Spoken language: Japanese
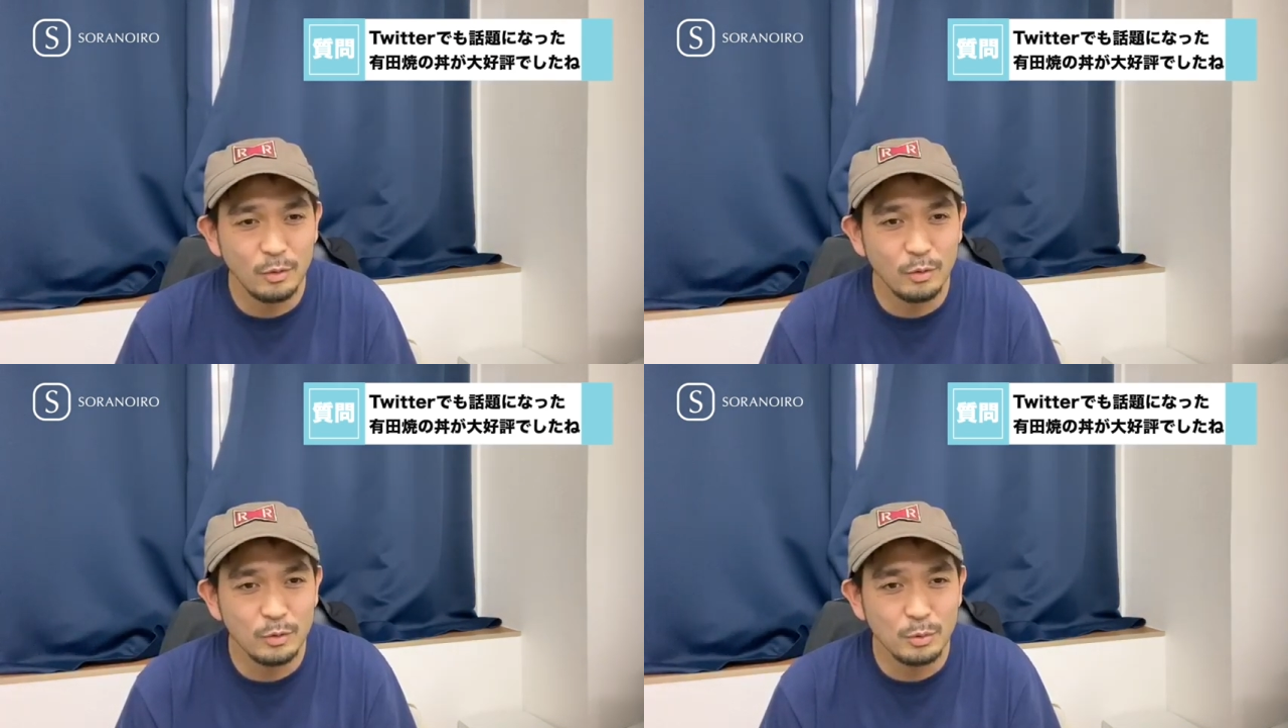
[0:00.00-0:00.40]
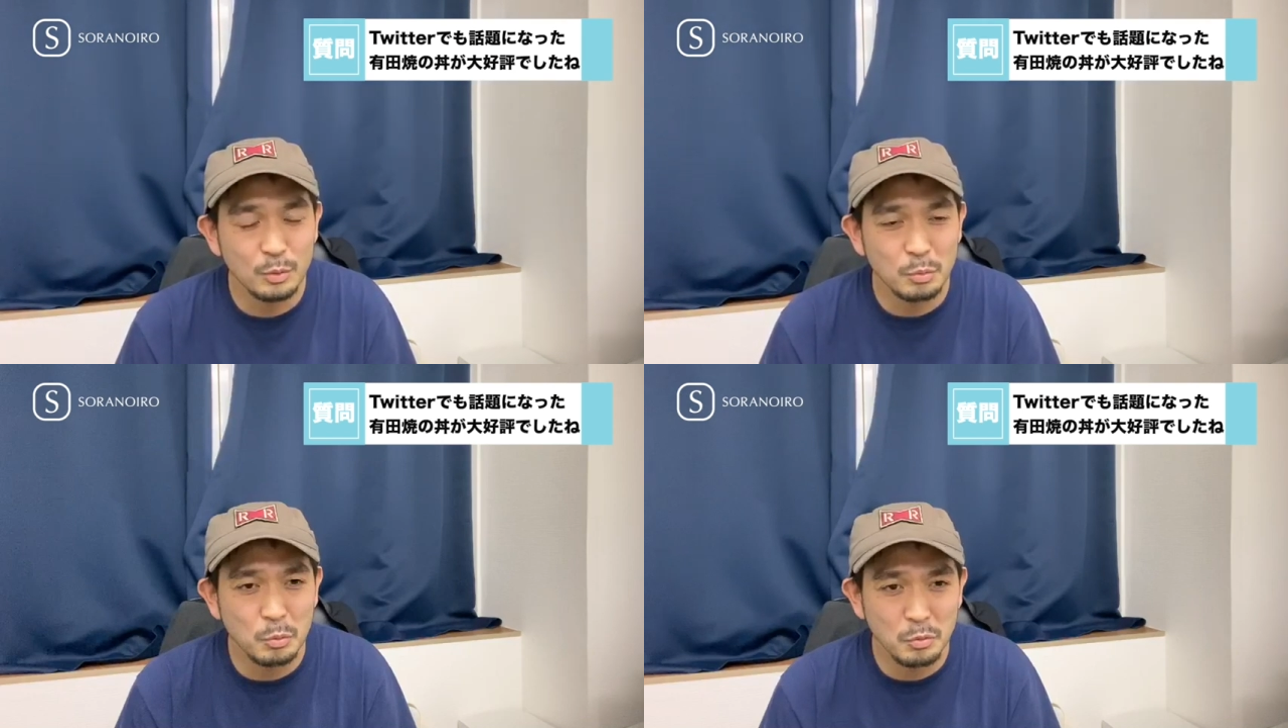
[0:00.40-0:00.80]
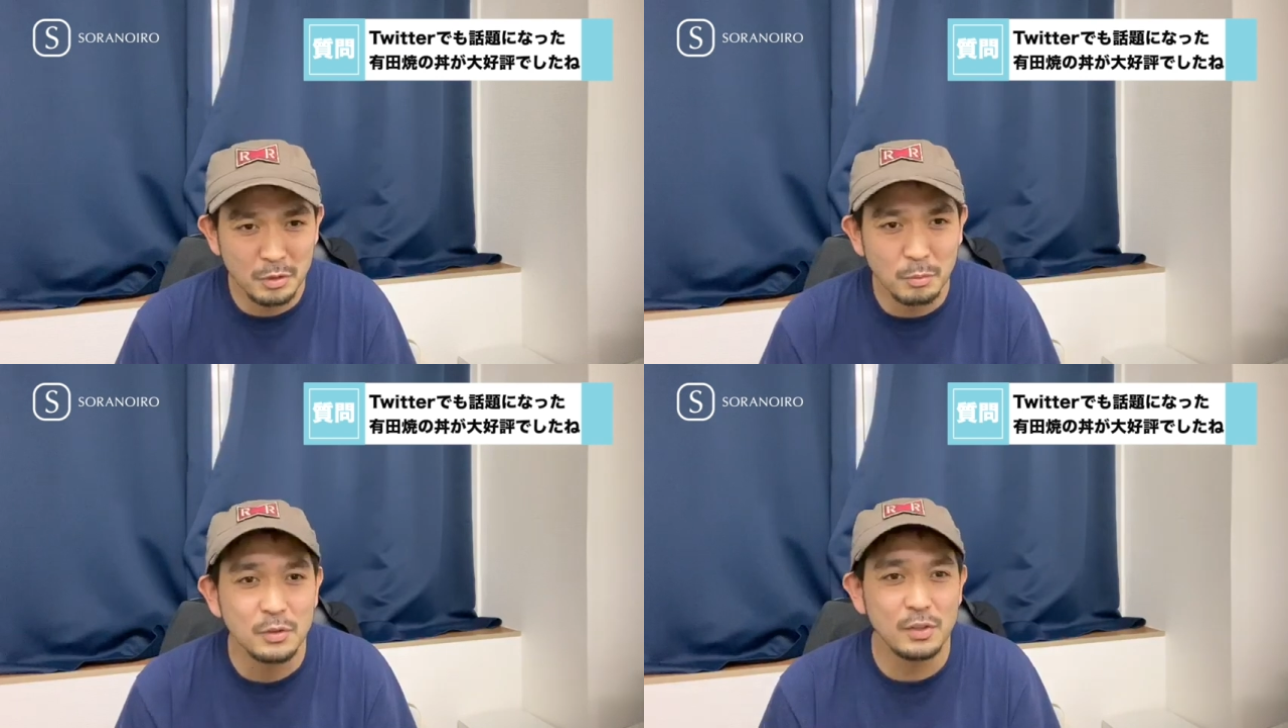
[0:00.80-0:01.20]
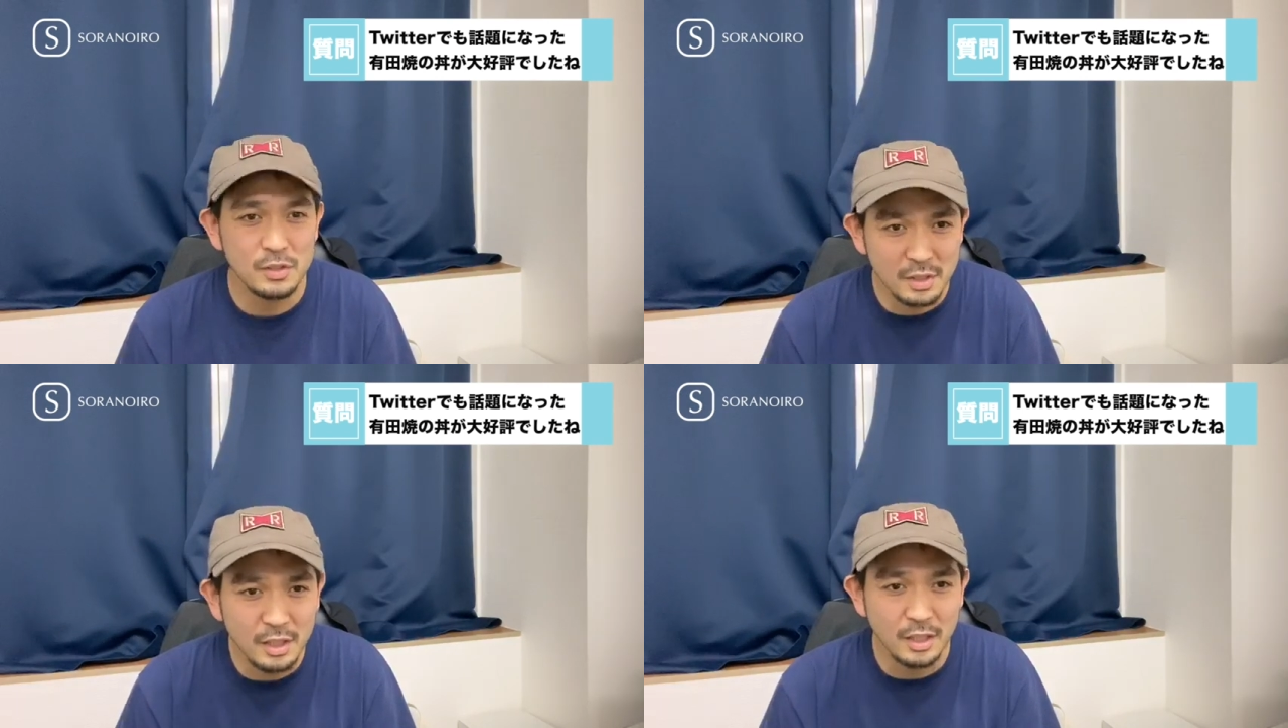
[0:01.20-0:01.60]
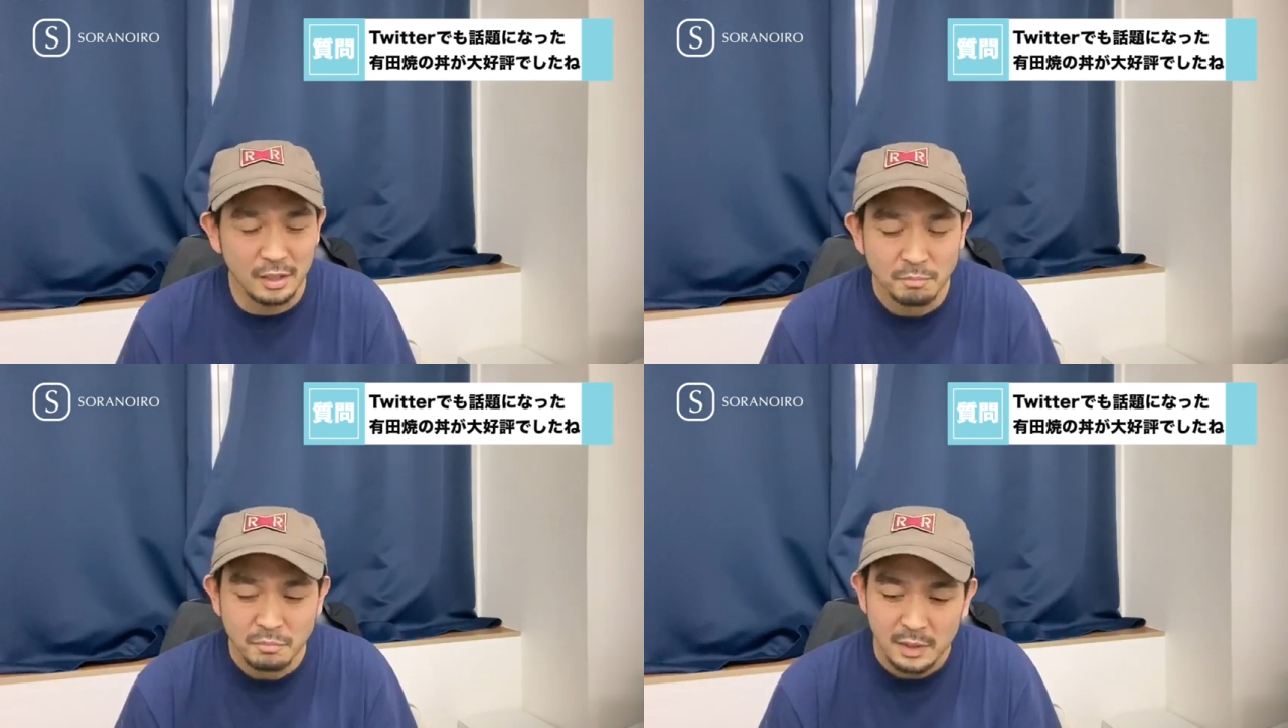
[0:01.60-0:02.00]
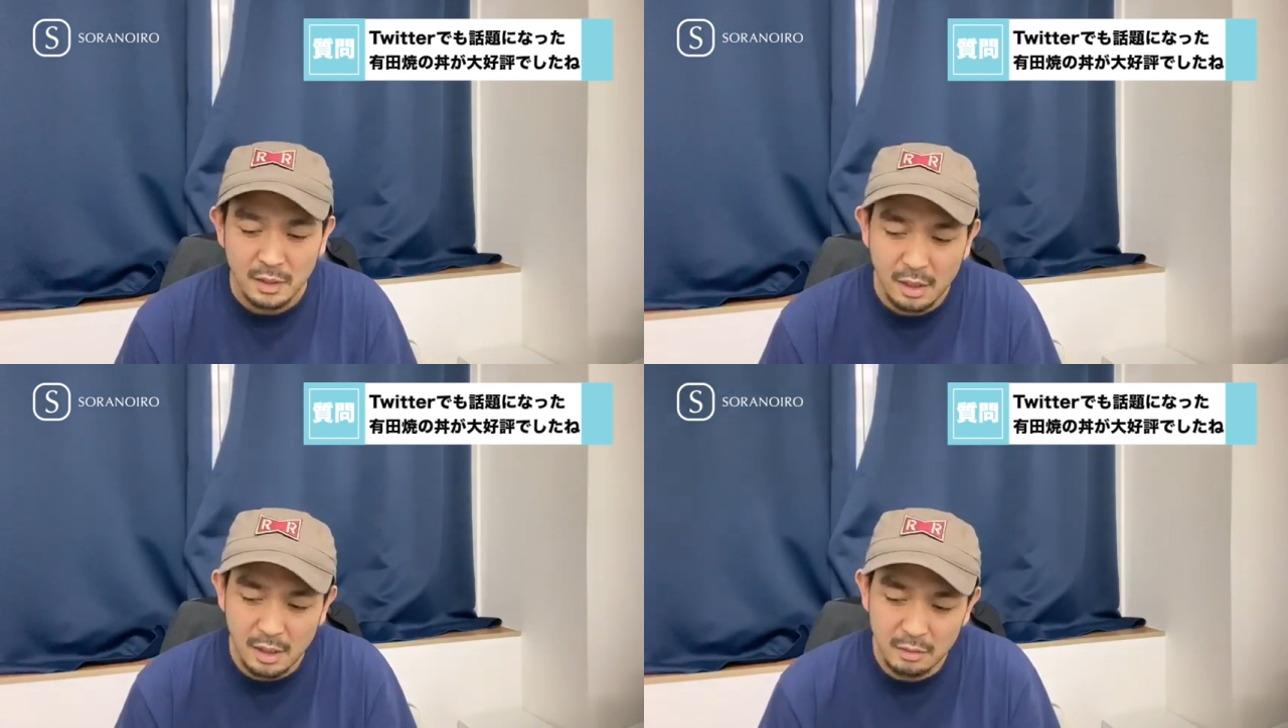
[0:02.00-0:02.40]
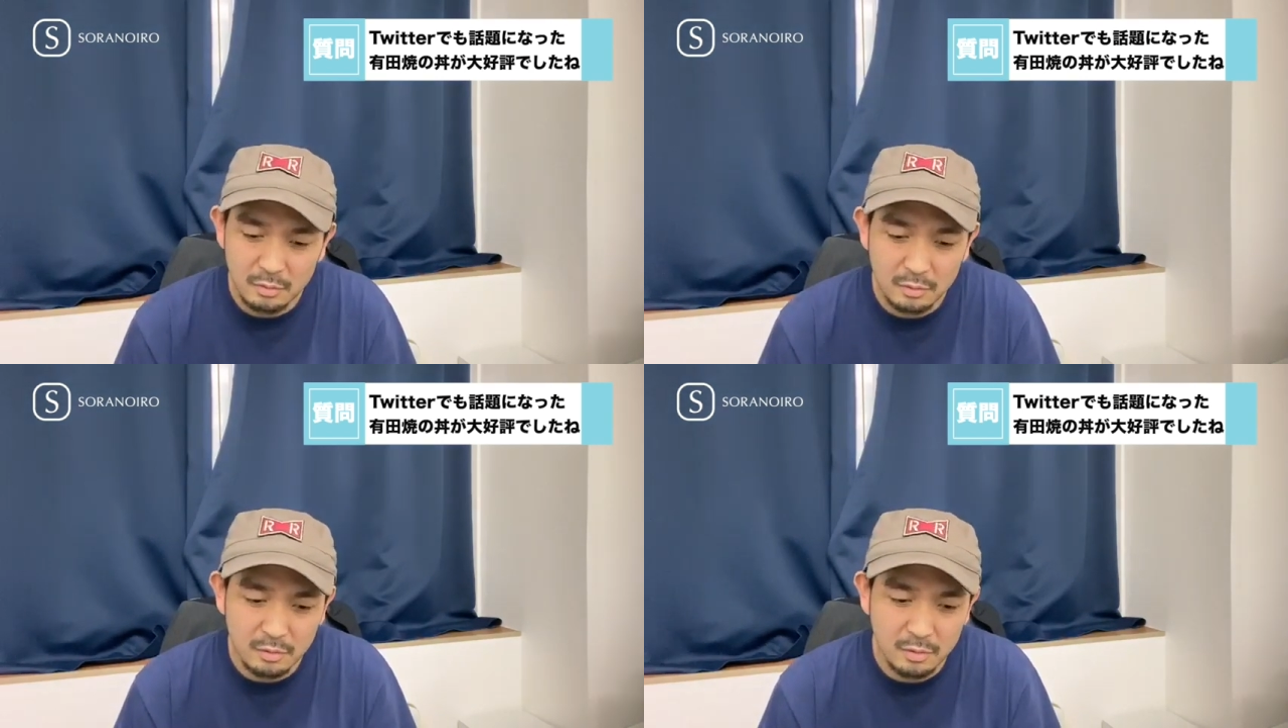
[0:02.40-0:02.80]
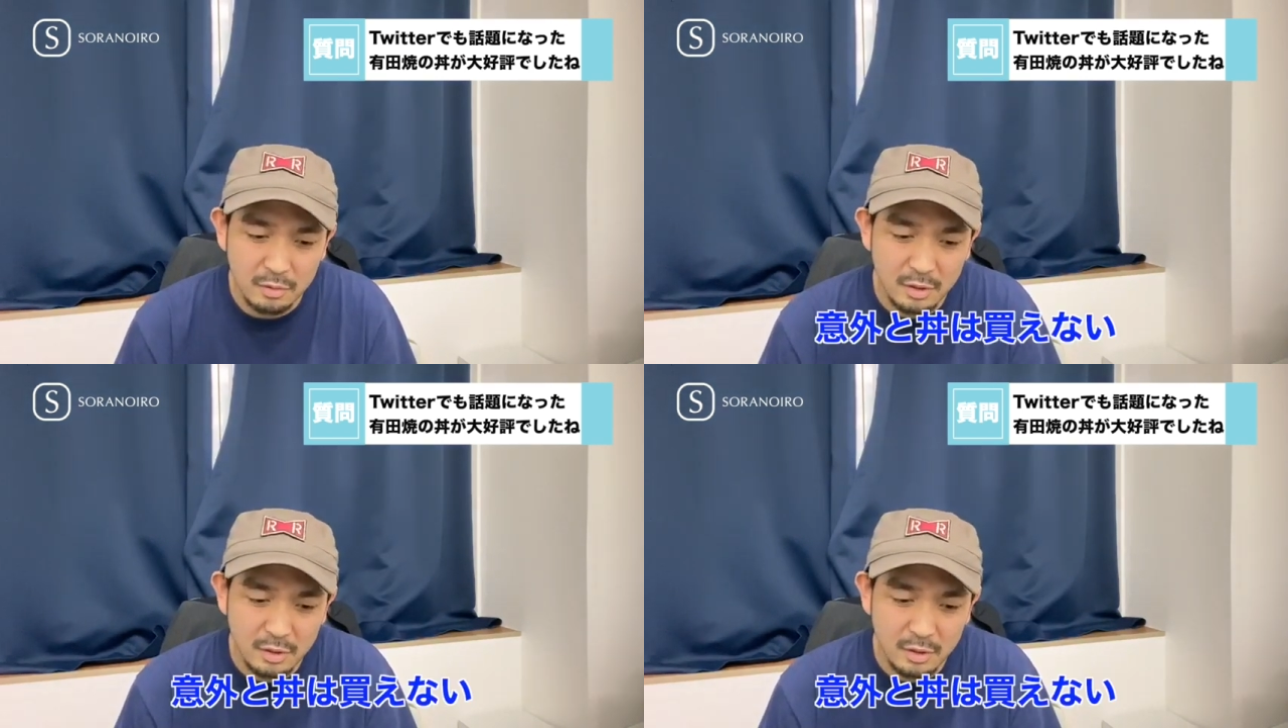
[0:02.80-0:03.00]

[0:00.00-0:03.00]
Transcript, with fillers: そもそも思ってましたし、なん